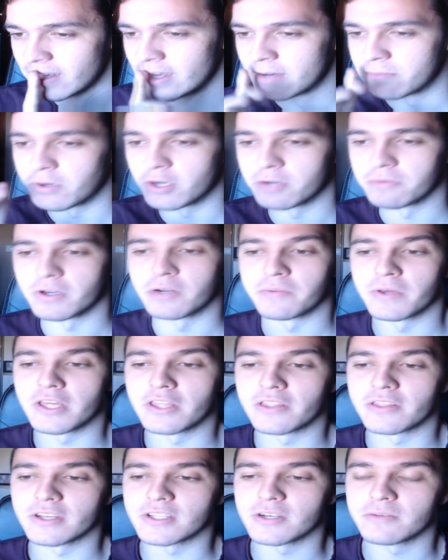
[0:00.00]
Pues bueno, me
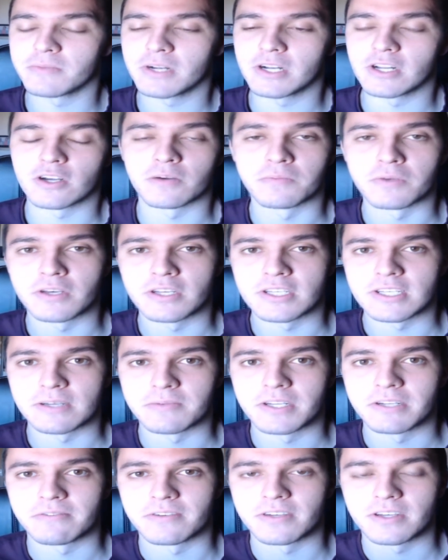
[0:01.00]
dice este hombre, le copio
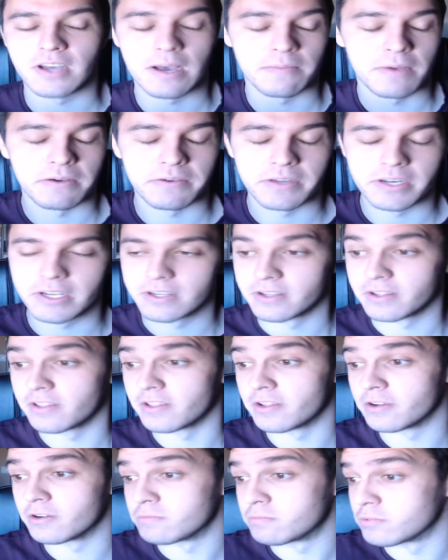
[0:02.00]
a Maverick. Y
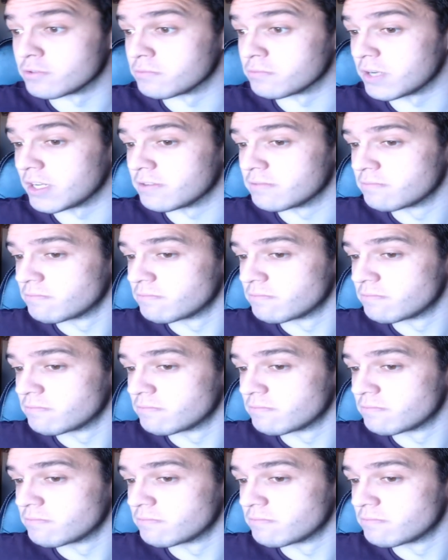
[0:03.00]
digo, pues vale,